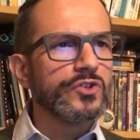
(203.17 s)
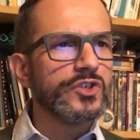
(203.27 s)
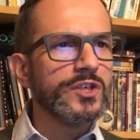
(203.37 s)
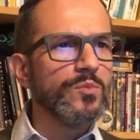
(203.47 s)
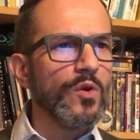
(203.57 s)

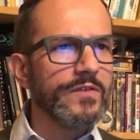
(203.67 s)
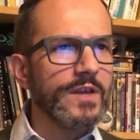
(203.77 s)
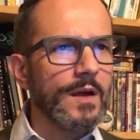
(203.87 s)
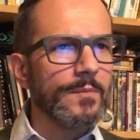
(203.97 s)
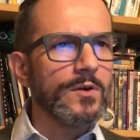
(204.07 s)
ci
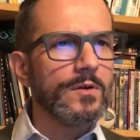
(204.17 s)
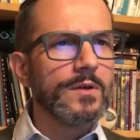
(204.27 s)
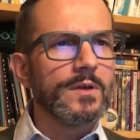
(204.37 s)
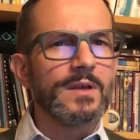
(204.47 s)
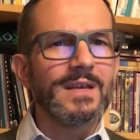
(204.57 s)
muoviamo
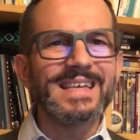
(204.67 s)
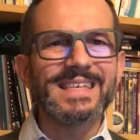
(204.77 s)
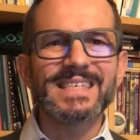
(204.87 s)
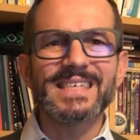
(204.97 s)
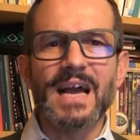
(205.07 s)
e
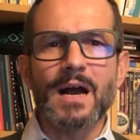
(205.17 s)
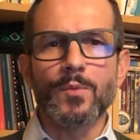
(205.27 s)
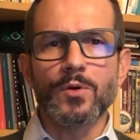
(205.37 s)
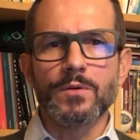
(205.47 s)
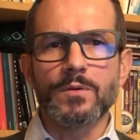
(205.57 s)
siamo.